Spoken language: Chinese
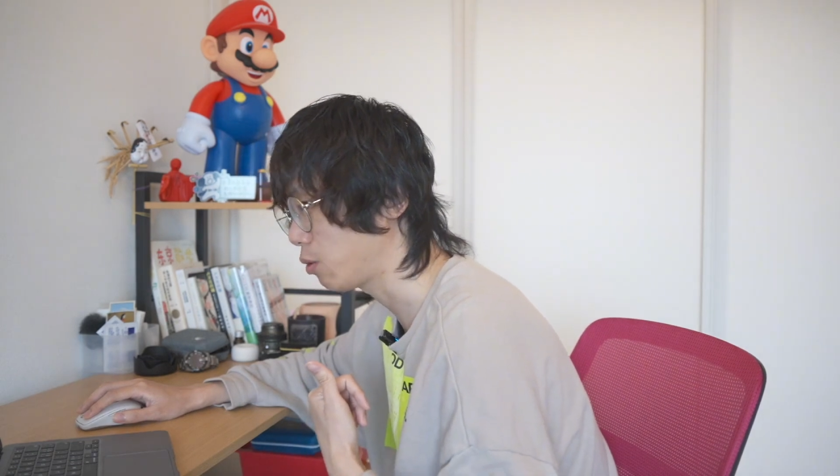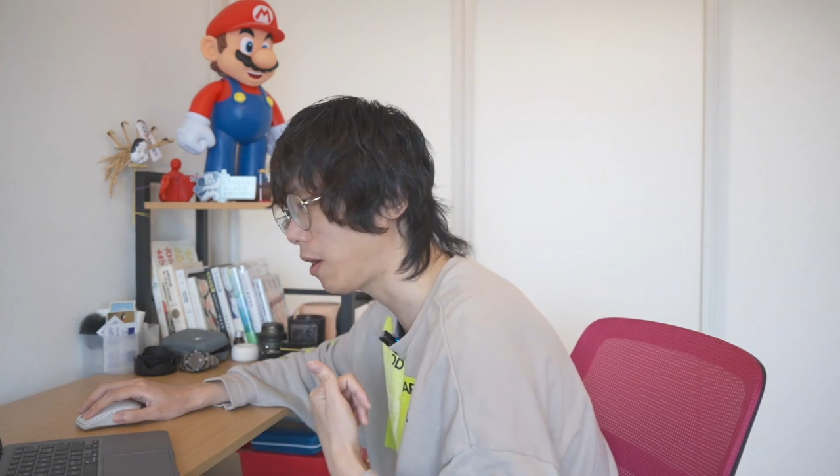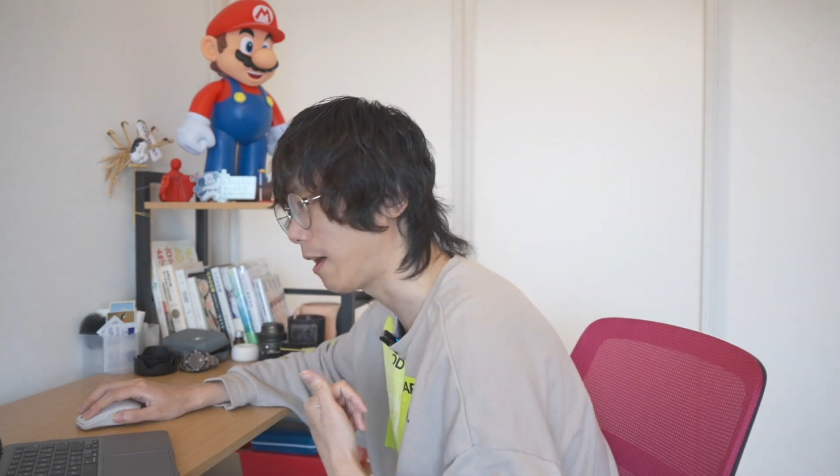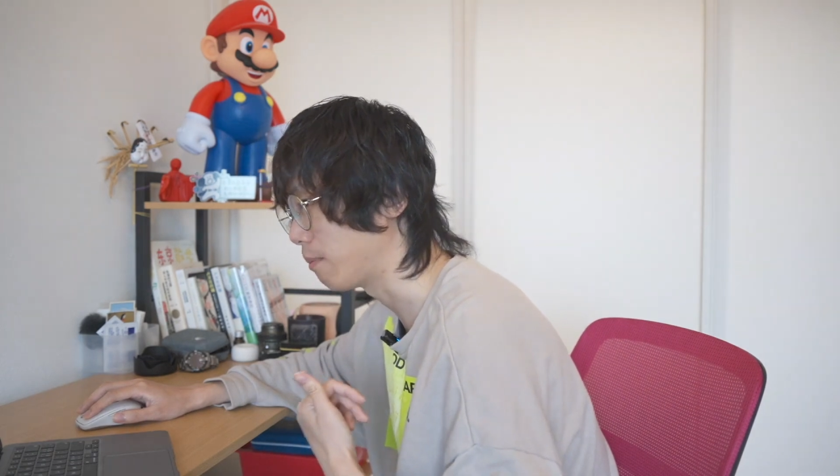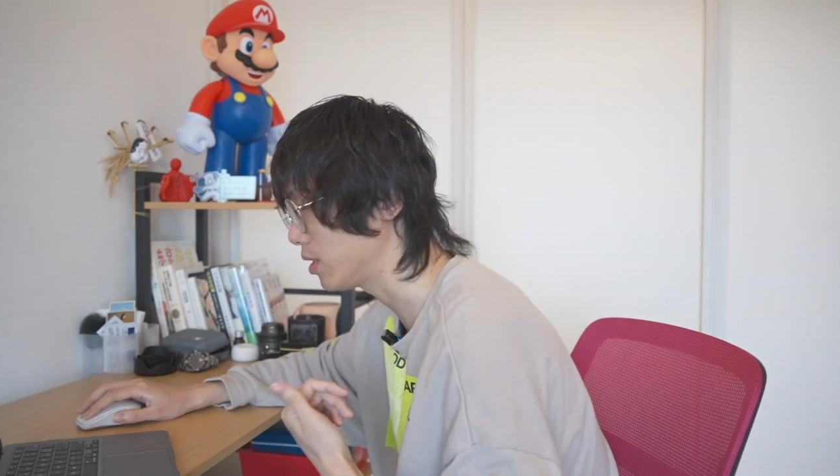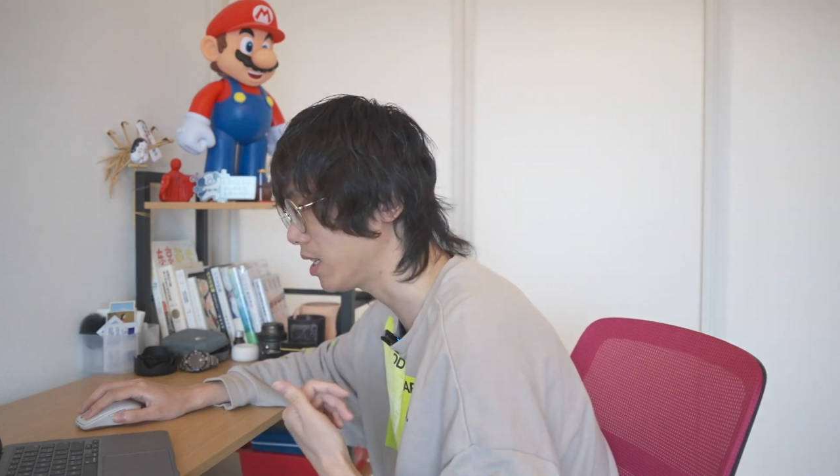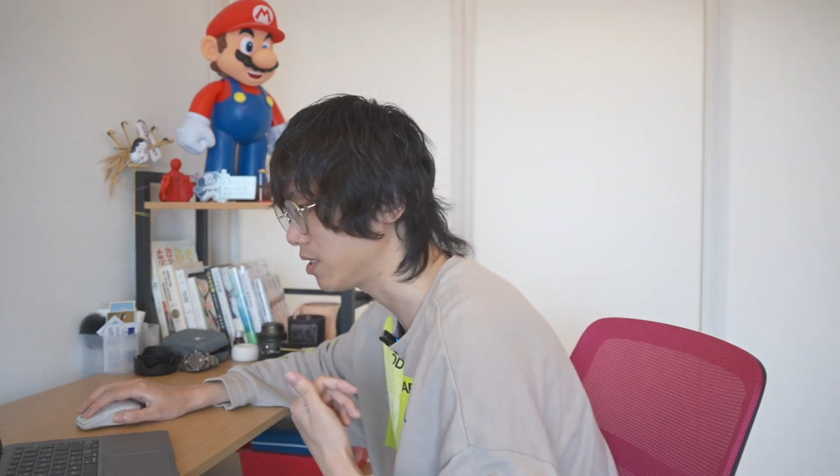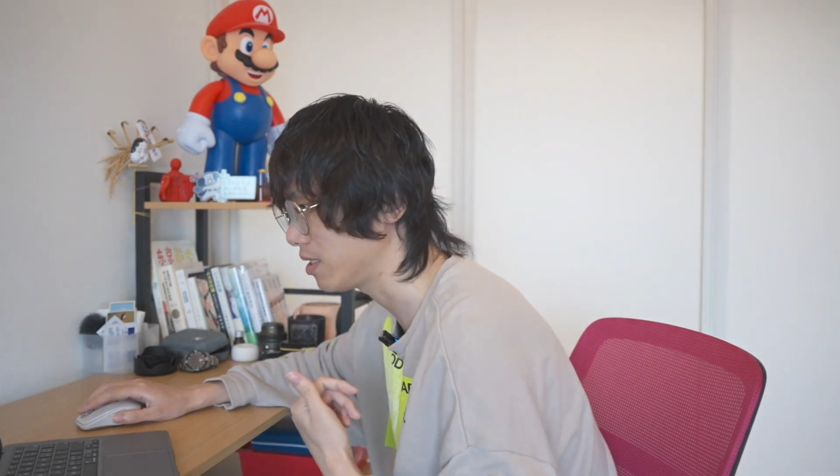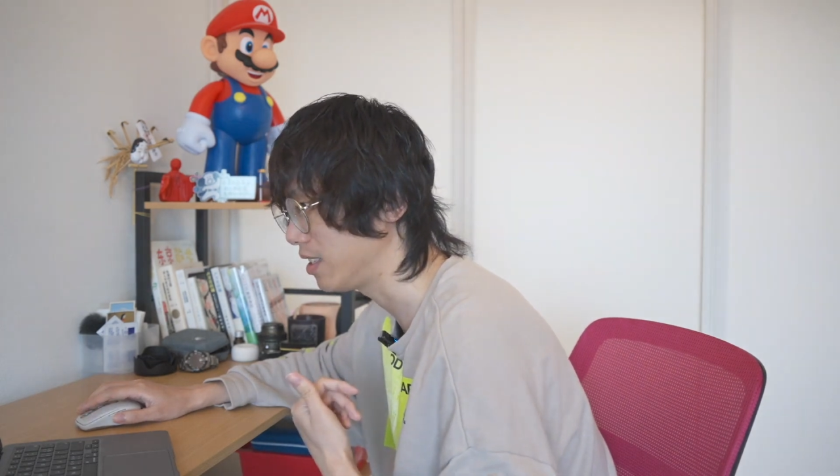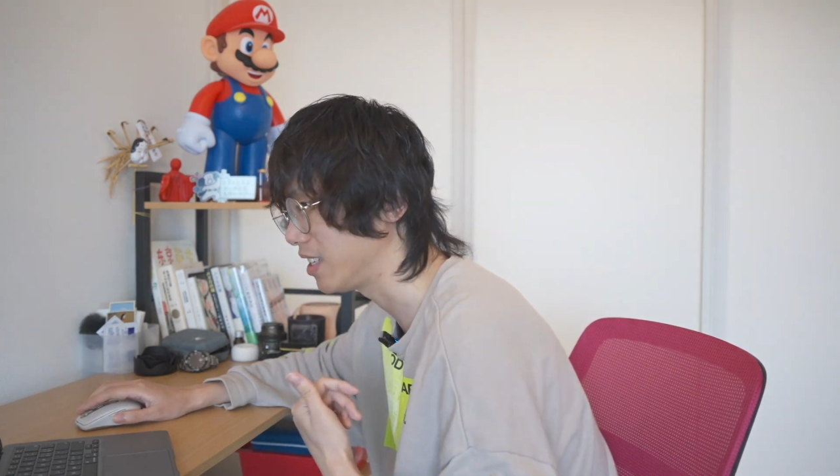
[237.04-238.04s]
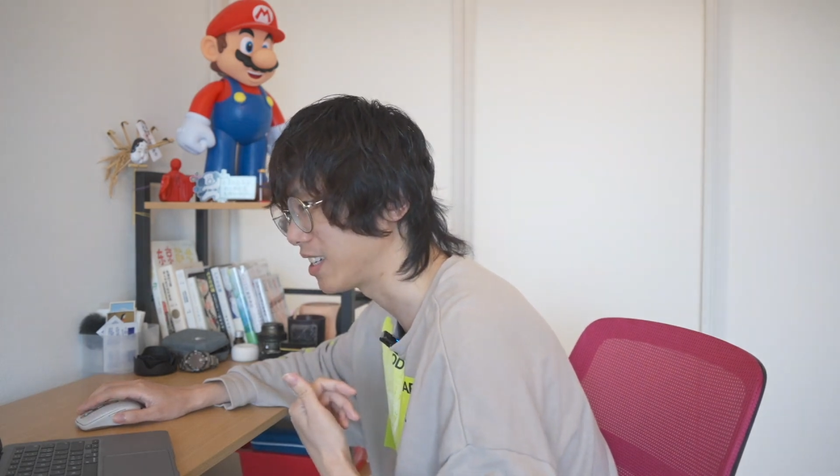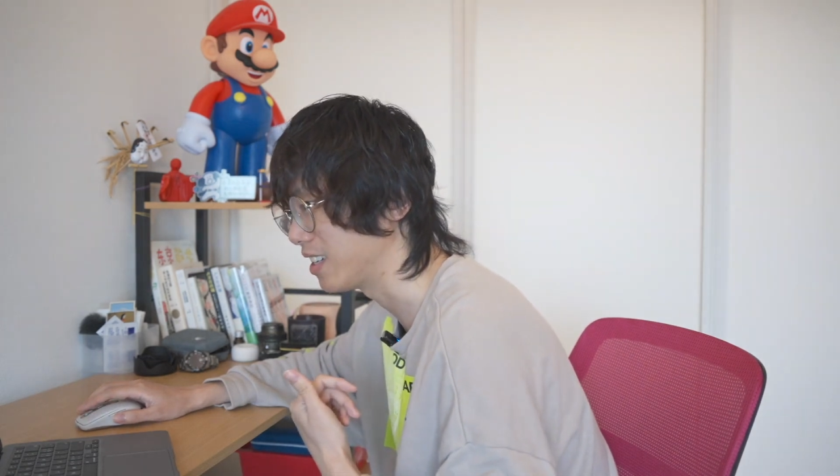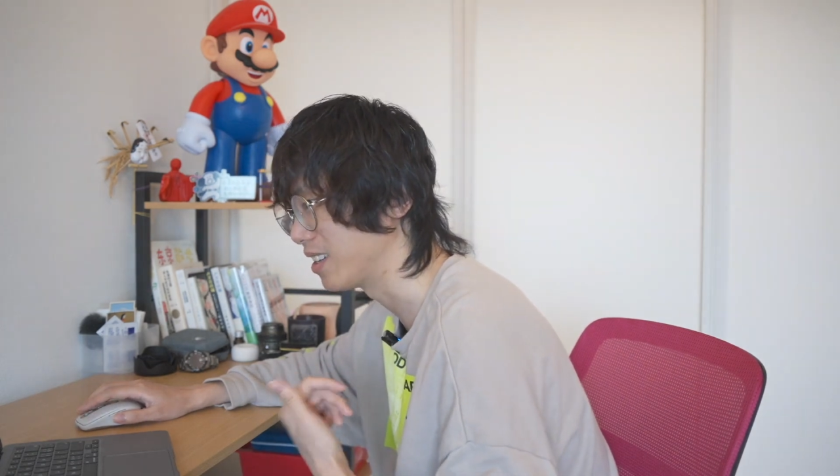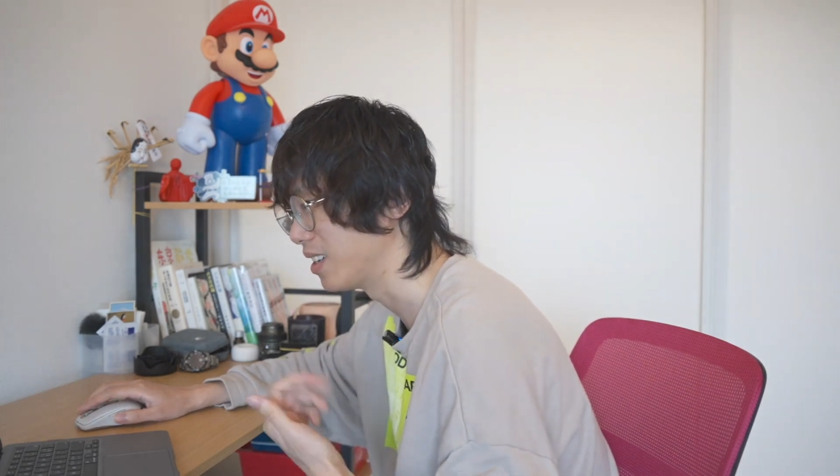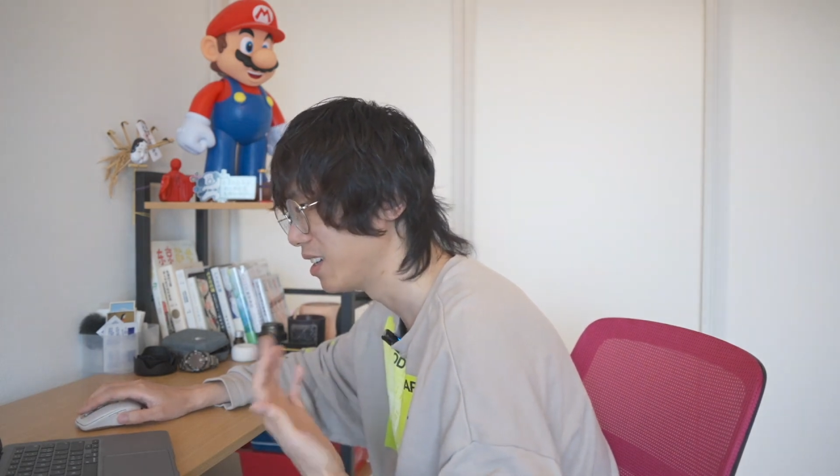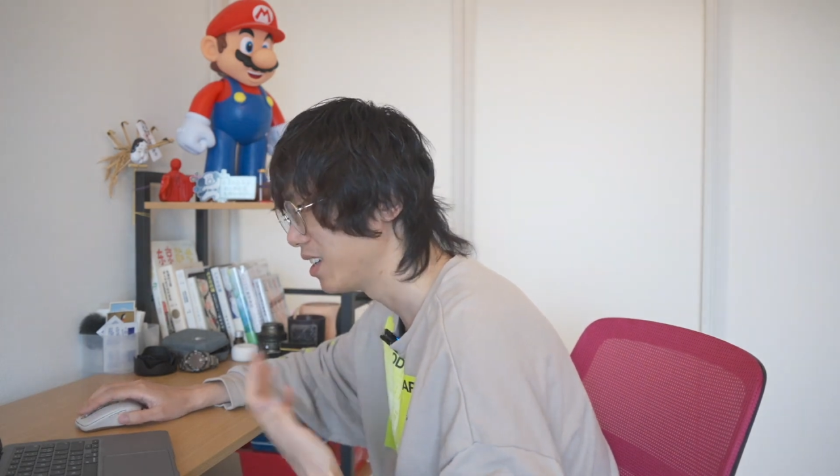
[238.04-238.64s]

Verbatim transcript: 怪啊，不像是一个